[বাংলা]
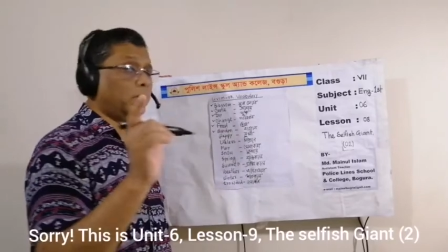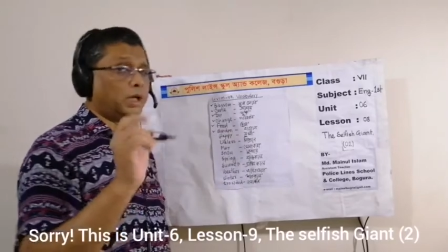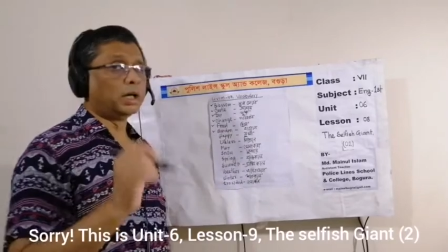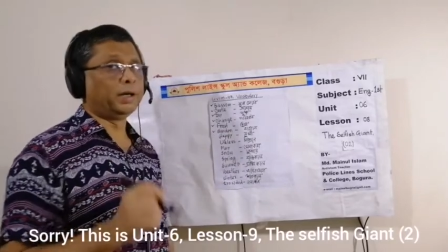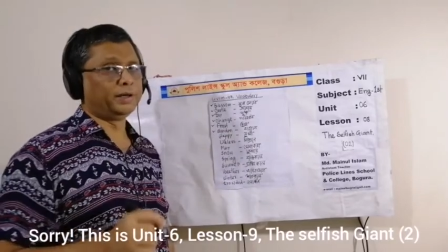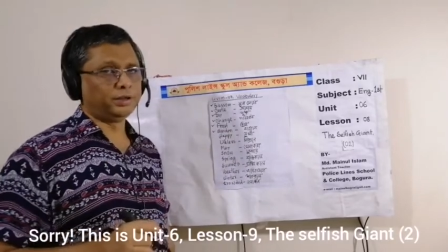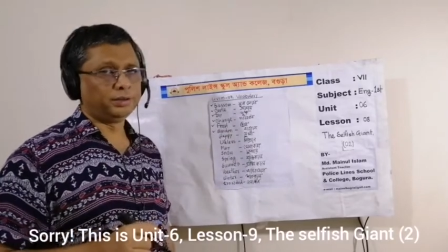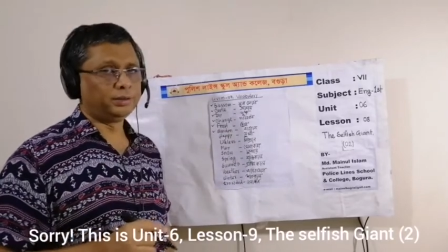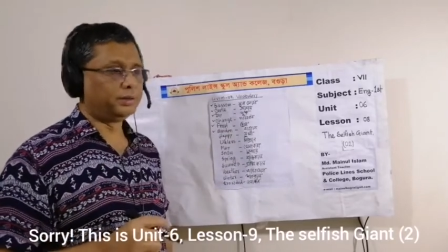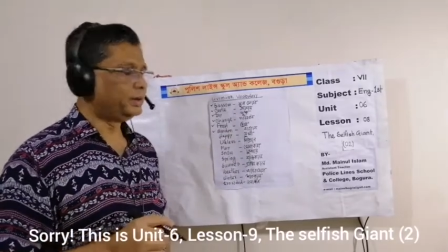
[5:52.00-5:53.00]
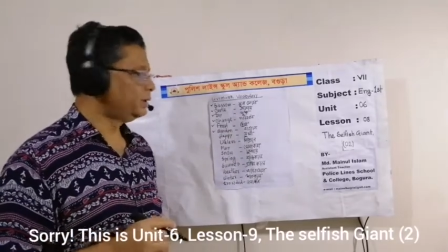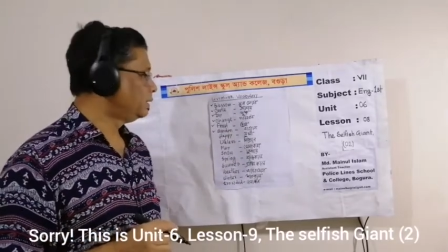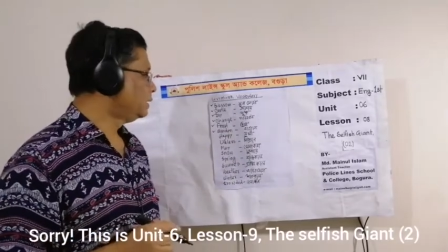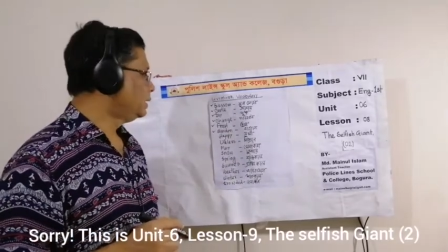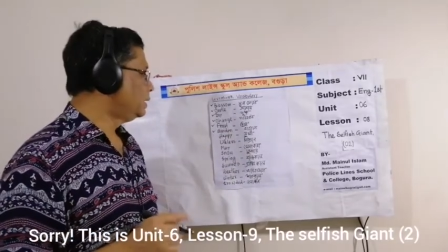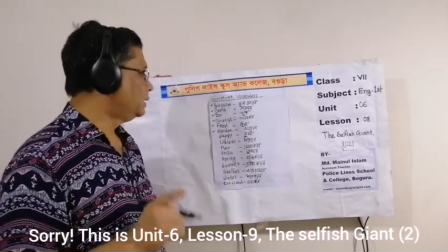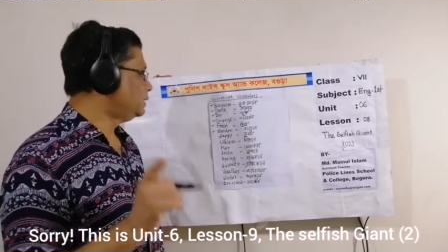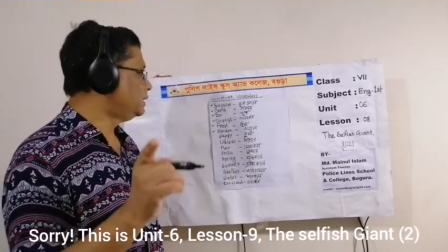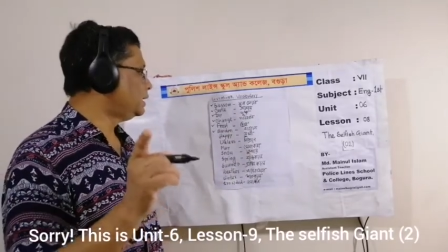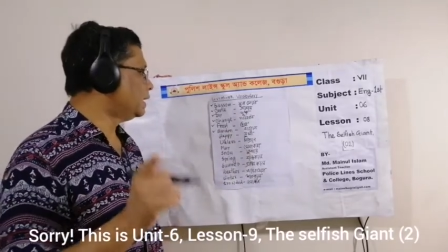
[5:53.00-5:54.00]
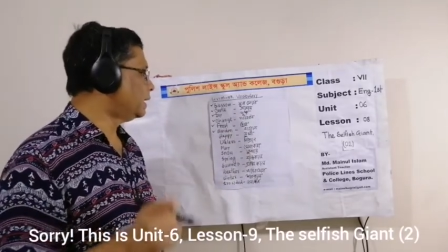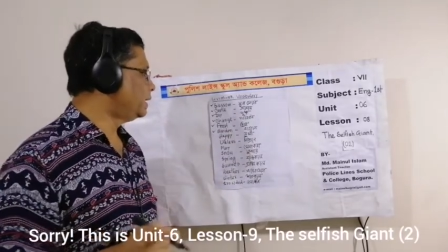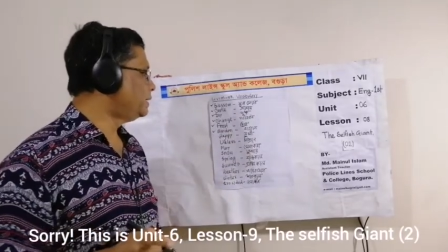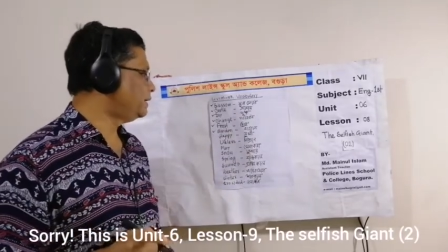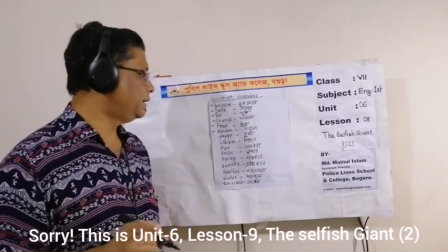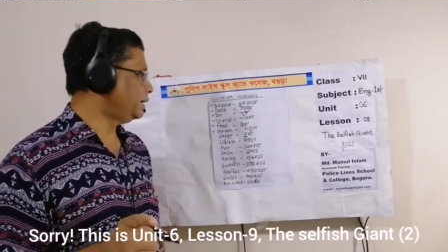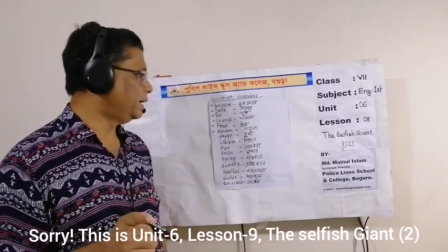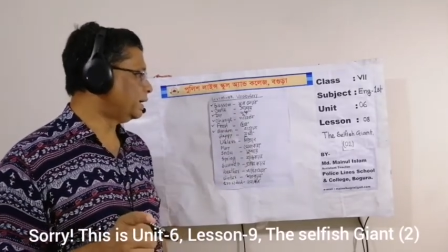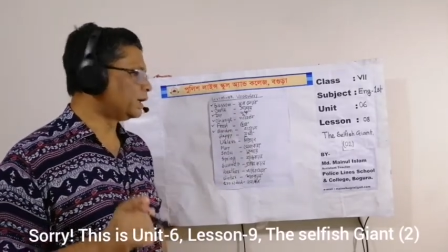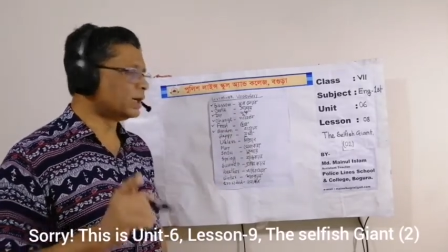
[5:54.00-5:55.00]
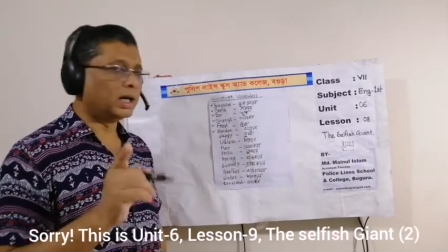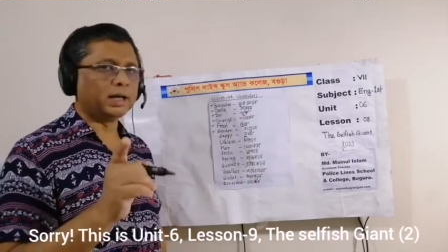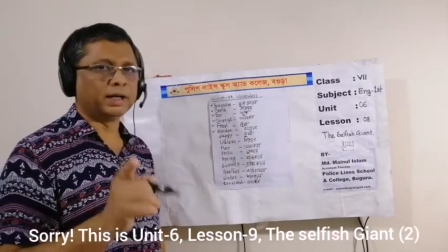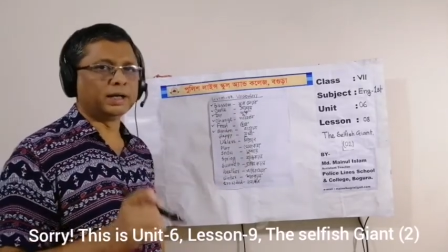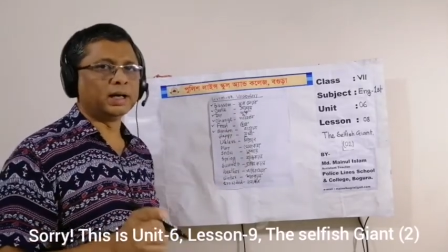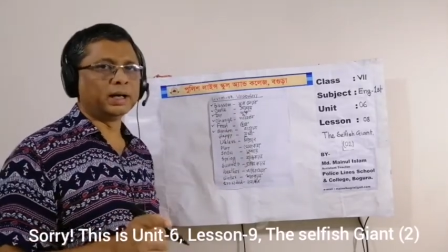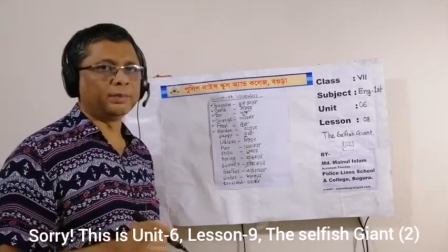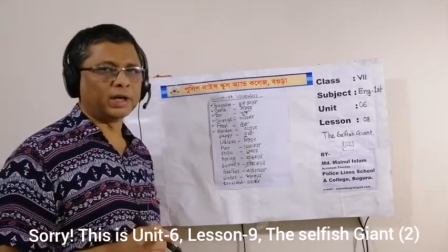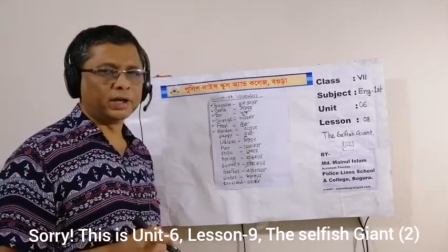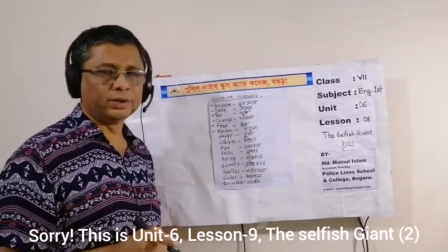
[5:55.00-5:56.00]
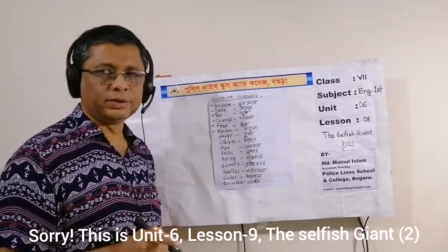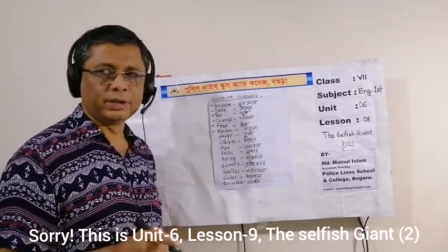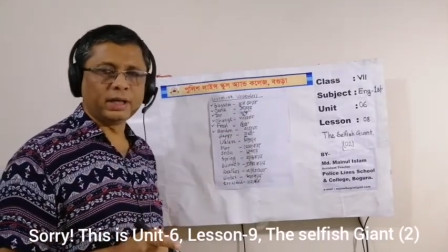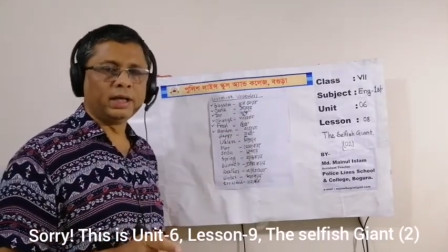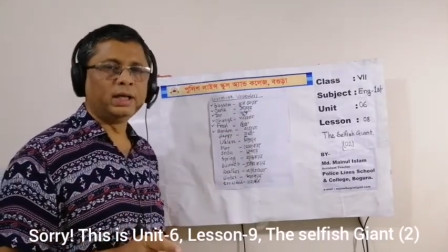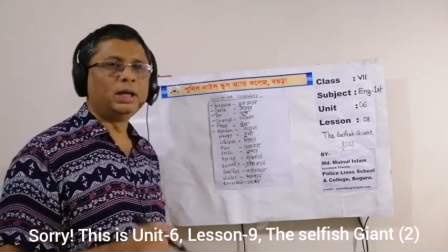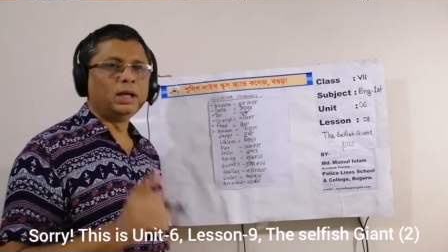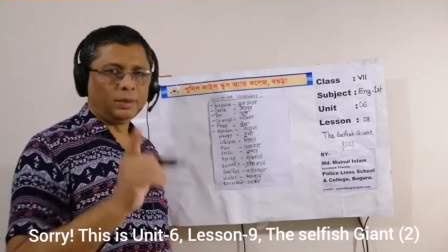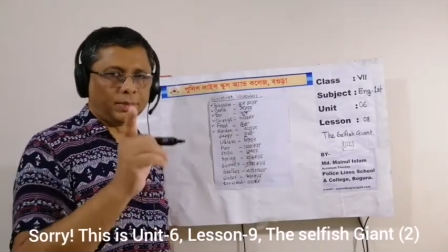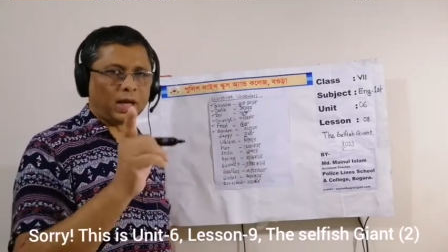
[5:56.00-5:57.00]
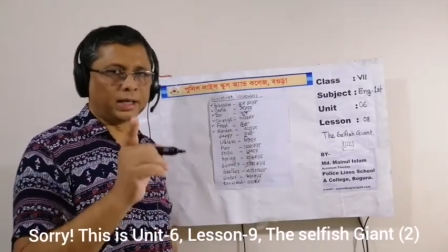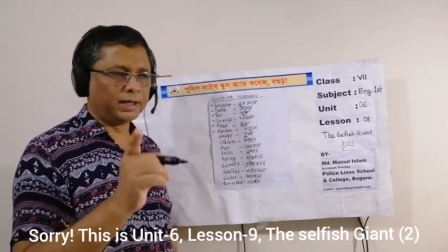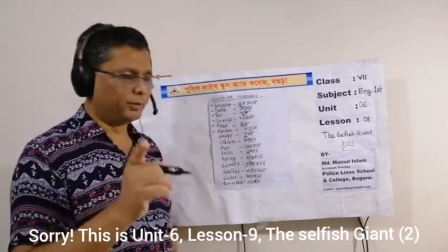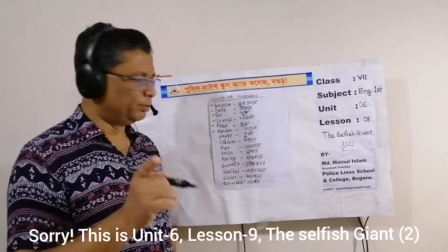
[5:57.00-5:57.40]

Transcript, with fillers: গার্ডেন জি আর ডি এন গার্ডেন গার্ডেন মানে হচ্ছে বাগান